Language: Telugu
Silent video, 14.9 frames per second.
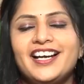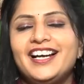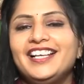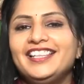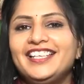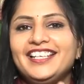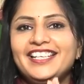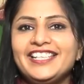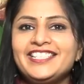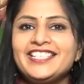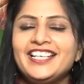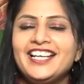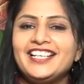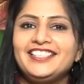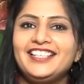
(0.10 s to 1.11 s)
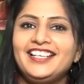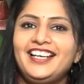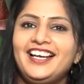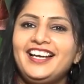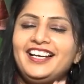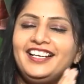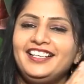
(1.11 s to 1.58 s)
అందరికీ
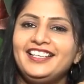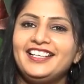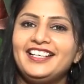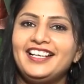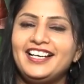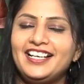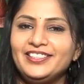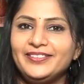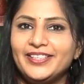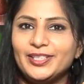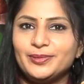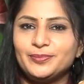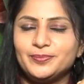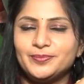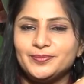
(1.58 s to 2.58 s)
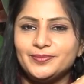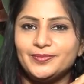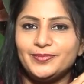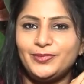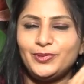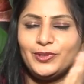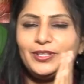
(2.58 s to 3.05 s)
క్షణార్థులల్లా గీయాల ఆదివారం
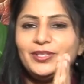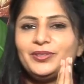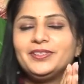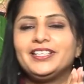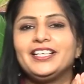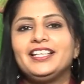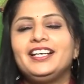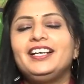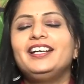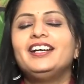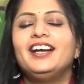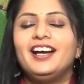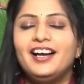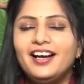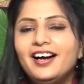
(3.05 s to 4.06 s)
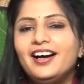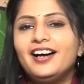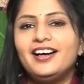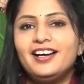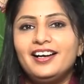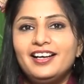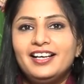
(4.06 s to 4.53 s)
కొత్తగా ఉంది కదా
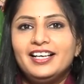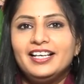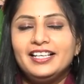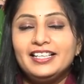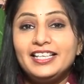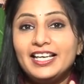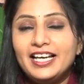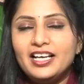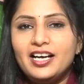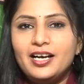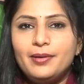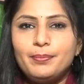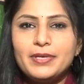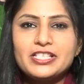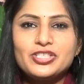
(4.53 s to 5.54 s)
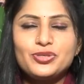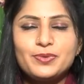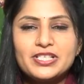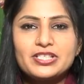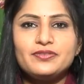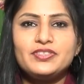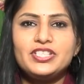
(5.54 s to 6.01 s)
గీయాల మస్తు
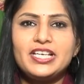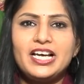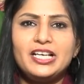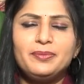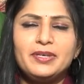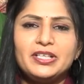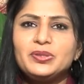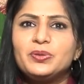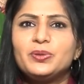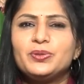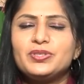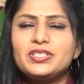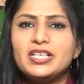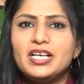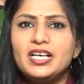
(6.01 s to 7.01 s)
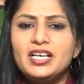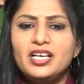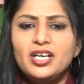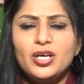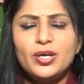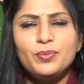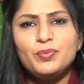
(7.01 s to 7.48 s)
మస్తు విషయాలు పట్టుకొని వచ్చిన
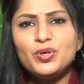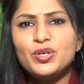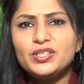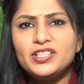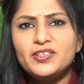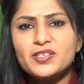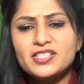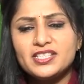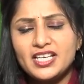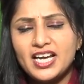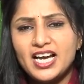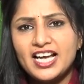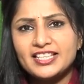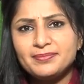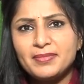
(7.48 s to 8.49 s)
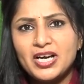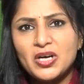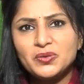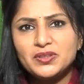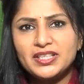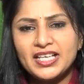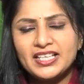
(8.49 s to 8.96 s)
మోదీ వస్తే
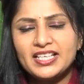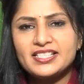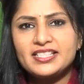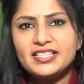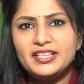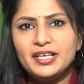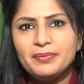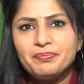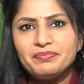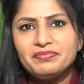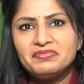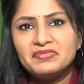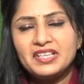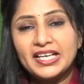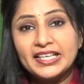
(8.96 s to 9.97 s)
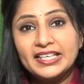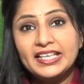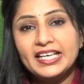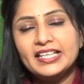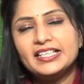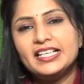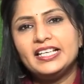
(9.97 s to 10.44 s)
ఆత్మాహుతికైనా సిద్ధం
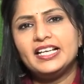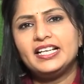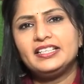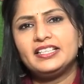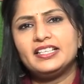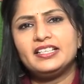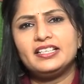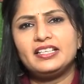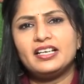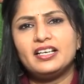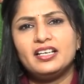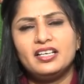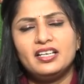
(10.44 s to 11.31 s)
తగ్గేదేలే అంటానరట